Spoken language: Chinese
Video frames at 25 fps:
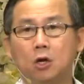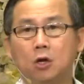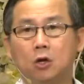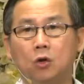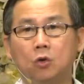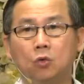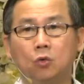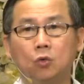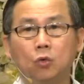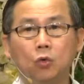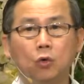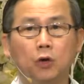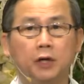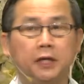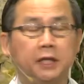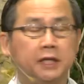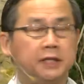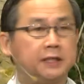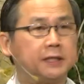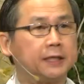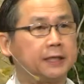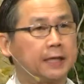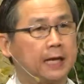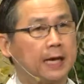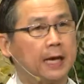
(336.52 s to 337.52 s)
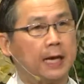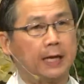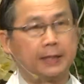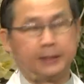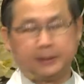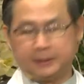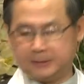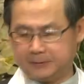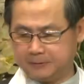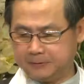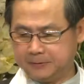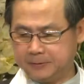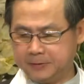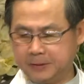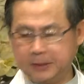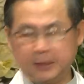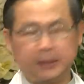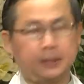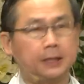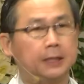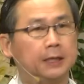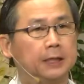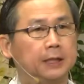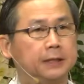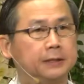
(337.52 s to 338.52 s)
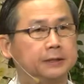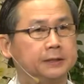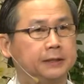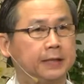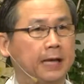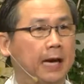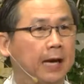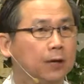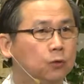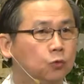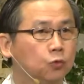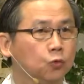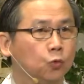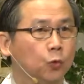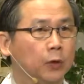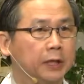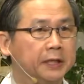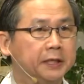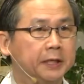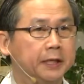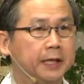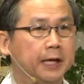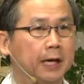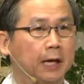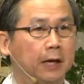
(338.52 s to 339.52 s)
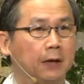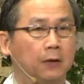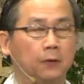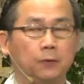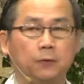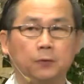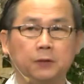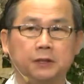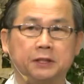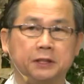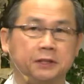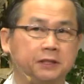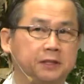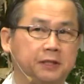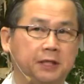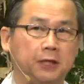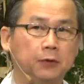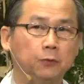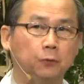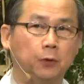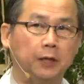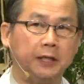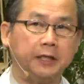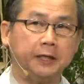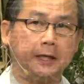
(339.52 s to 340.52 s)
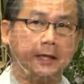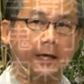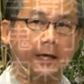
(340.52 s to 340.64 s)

如果你去看这个甲骨文也好，或者金文也